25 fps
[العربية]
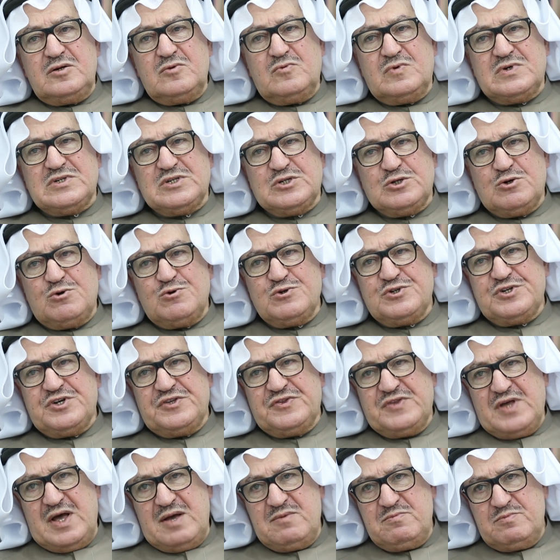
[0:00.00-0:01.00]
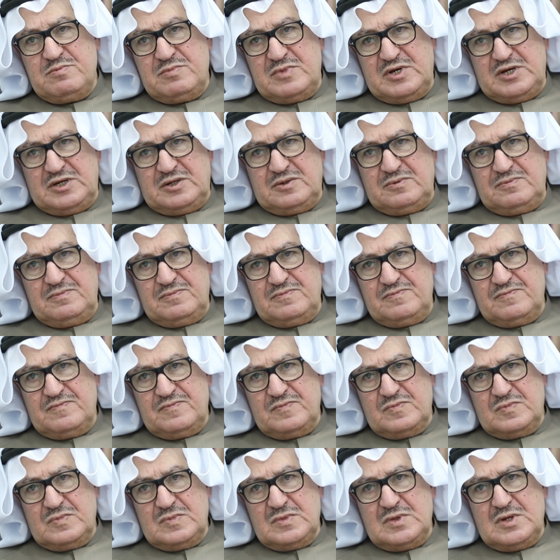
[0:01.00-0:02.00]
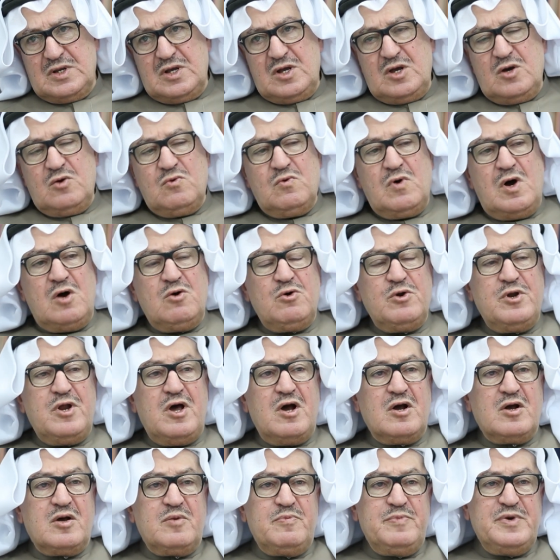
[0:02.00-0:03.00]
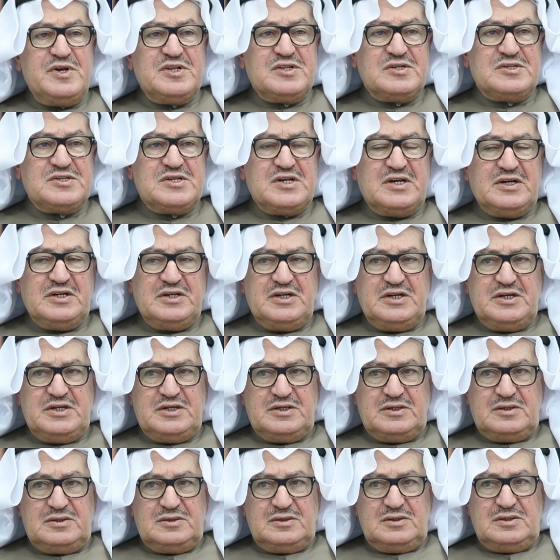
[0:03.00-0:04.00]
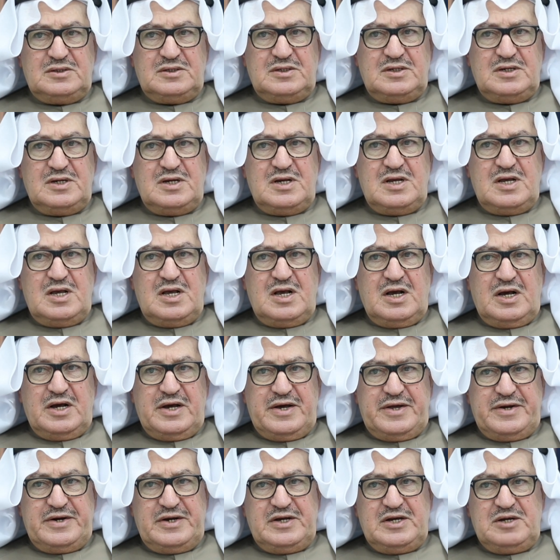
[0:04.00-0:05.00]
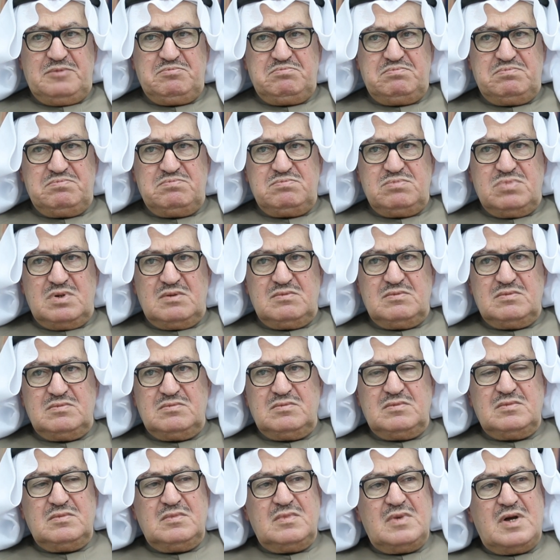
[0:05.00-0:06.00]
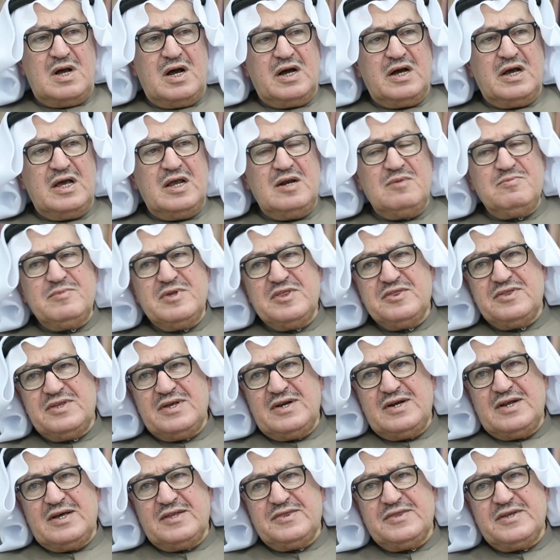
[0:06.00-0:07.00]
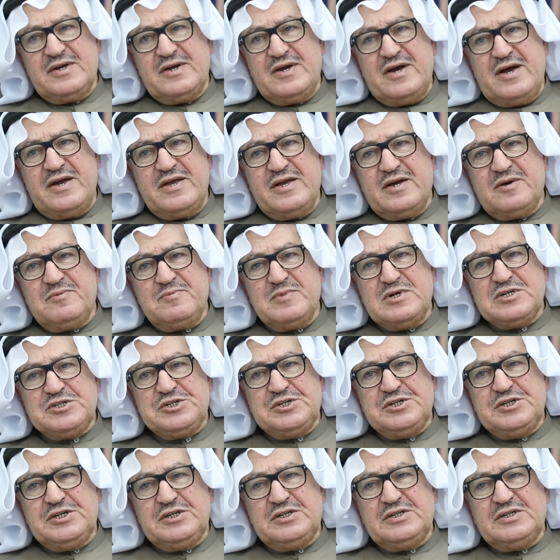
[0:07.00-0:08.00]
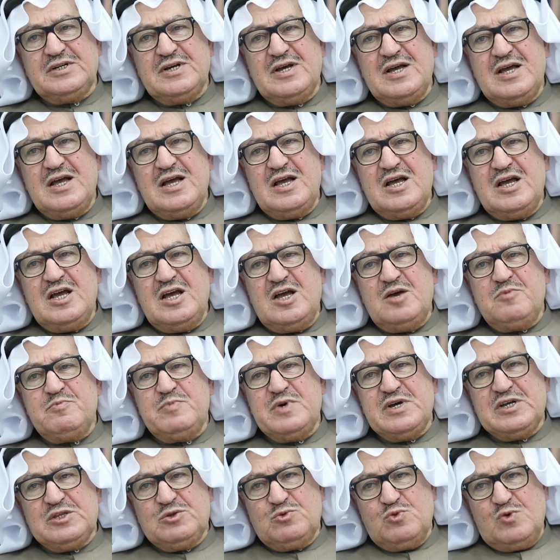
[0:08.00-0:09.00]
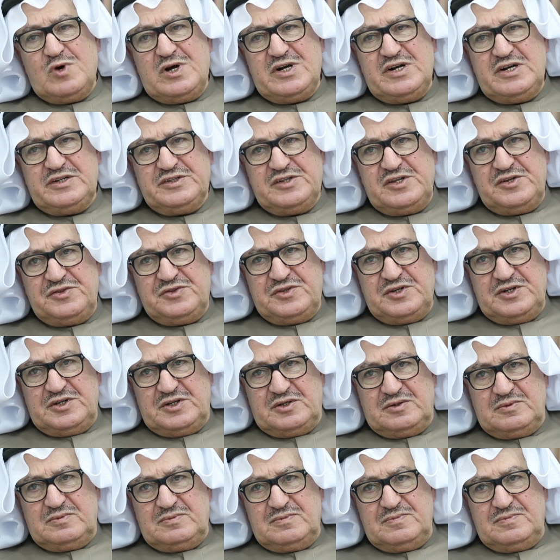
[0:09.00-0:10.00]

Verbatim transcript: وزوجة عمي وهناك بيت صغير قريب أقل من ثلاث دقائق مشي بيت والدتي